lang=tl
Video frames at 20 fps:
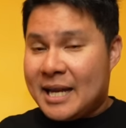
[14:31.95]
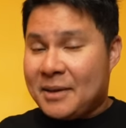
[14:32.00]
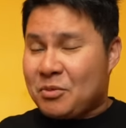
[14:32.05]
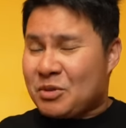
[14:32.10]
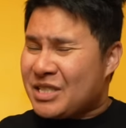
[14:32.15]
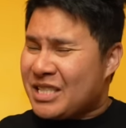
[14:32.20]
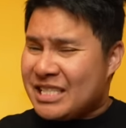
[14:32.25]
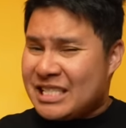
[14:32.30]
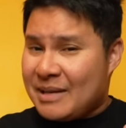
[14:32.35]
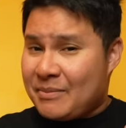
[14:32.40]
Alam po
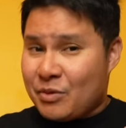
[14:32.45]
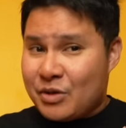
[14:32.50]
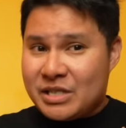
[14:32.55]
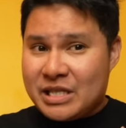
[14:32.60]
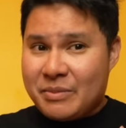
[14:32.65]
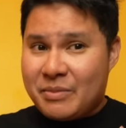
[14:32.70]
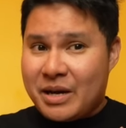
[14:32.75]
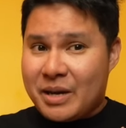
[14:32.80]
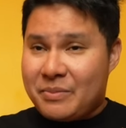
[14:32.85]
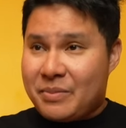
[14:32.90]
sinasabi ko
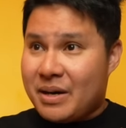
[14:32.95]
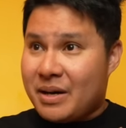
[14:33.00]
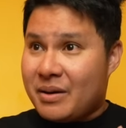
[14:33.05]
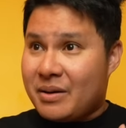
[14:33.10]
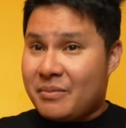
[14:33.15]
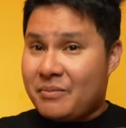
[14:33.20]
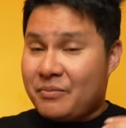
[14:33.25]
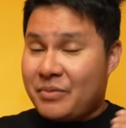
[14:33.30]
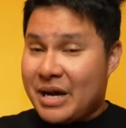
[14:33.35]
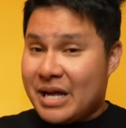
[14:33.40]
sa ibang ibang
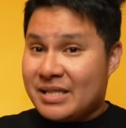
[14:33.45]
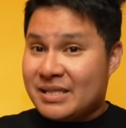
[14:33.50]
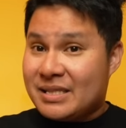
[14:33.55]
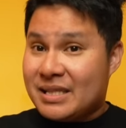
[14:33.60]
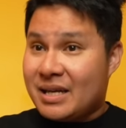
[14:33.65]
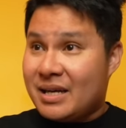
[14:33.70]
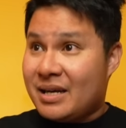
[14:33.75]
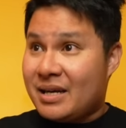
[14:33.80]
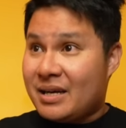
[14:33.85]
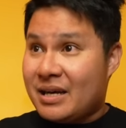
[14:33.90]
brands
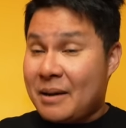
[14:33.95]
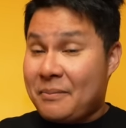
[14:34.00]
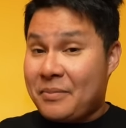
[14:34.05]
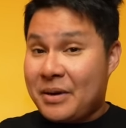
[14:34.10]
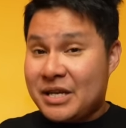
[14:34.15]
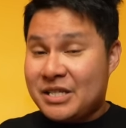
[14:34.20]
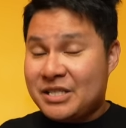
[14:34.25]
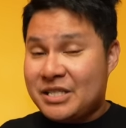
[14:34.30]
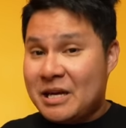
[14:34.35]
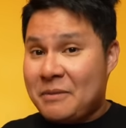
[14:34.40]
na
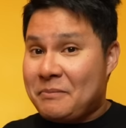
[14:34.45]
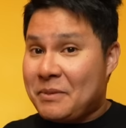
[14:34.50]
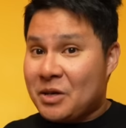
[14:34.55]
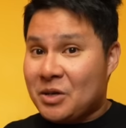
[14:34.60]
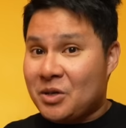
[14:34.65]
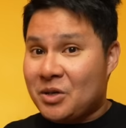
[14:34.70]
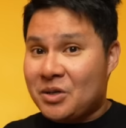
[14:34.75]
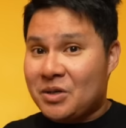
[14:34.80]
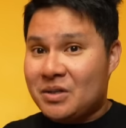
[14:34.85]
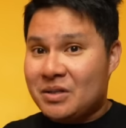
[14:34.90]
ka-price niya
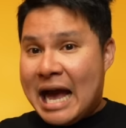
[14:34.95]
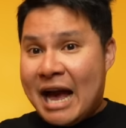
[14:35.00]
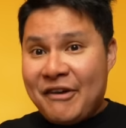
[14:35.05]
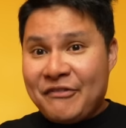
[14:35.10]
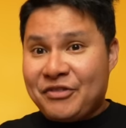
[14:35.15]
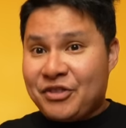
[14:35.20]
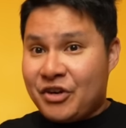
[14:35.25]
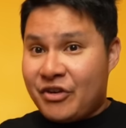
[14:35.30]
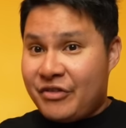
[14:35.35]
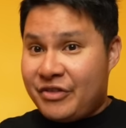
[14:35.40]
pero
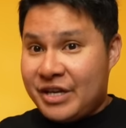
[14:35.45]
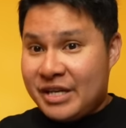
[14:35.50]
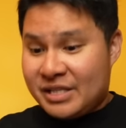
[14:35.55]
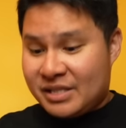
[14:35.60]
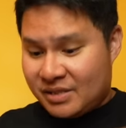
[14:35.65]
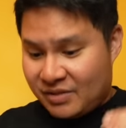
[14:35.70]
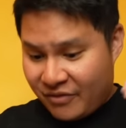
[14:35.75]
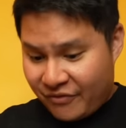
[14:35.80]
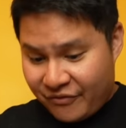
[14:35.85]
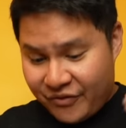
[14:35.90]
after
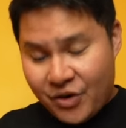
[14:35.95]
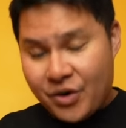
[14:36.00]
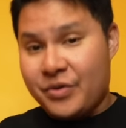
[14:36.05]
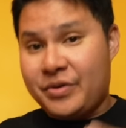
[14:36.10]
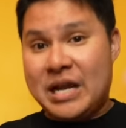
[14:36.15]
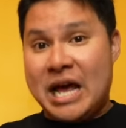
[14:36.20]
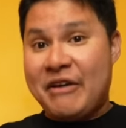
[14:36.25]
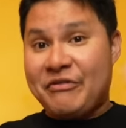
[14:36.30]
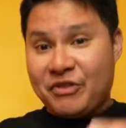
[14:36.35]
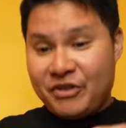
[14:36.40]
this
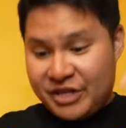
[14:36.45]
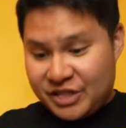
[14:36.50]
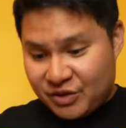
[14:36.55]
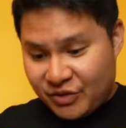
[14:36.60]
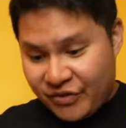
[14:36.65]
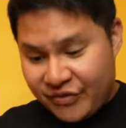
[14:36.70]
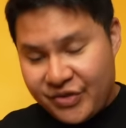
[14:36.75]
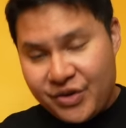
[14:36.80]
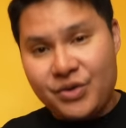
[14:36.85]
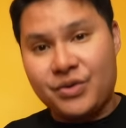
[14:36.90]
phone, after this
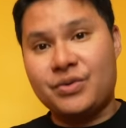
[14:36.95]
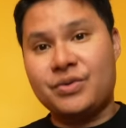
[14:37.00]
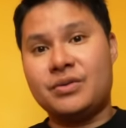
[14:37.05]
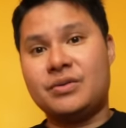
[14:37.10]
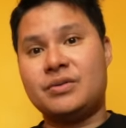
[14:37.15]
review,